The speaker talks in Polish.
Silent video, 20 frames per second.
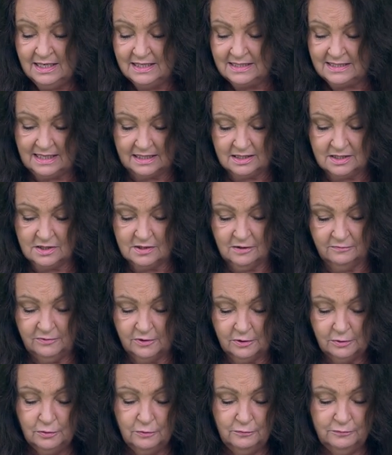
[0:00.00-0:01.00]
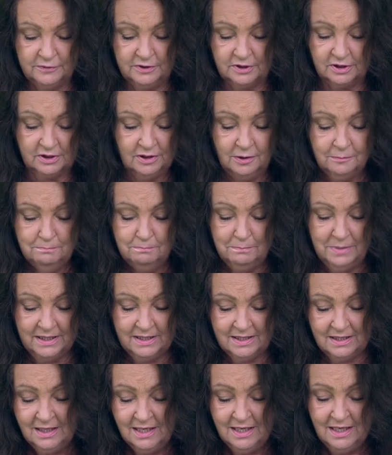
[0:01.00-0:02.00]
saksofonów,
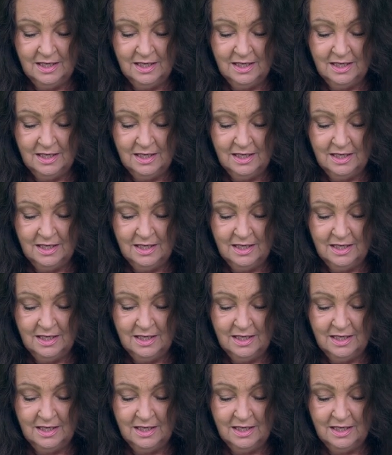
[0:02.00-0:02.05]
trąbek,